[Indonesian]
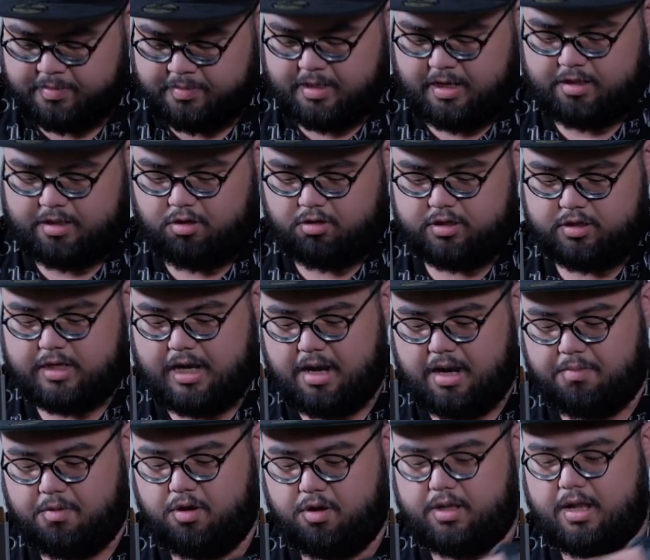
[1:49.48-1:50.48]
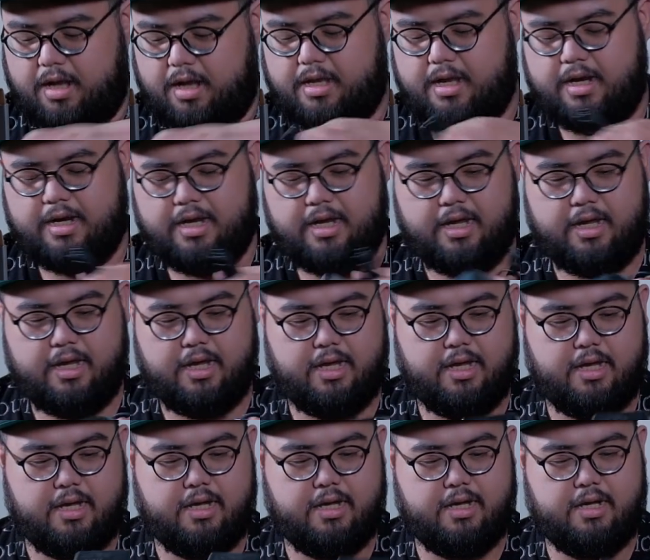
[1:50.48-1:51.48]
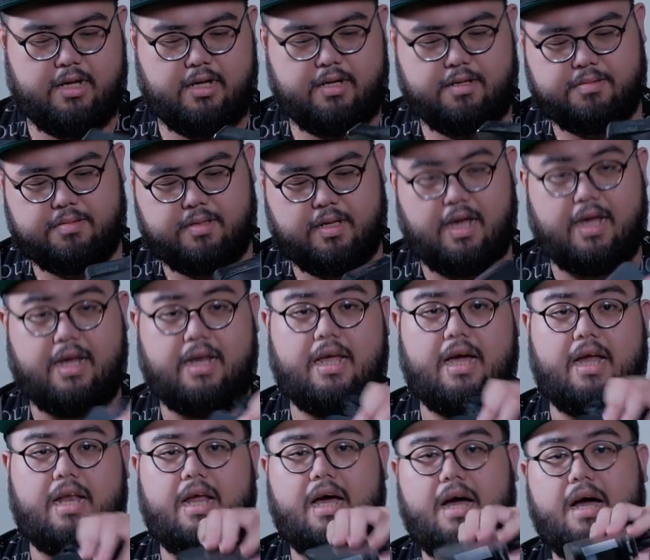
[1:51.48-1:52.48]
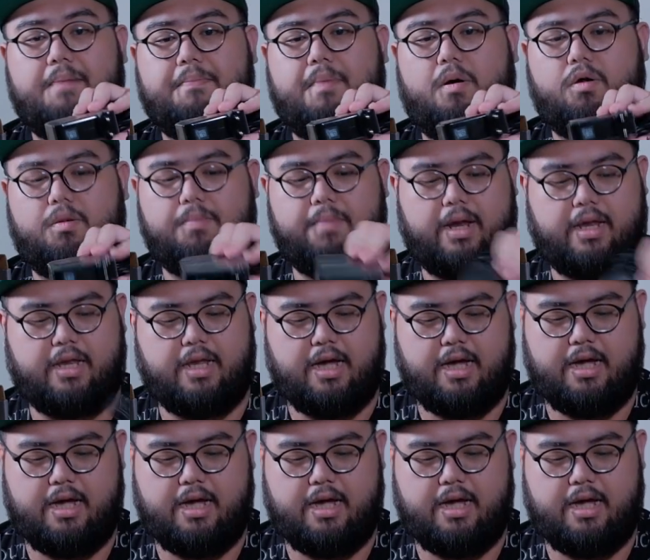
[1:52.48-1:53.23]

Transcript: Nah, terus dalam kotaknya nih. Nah, ini ada power brick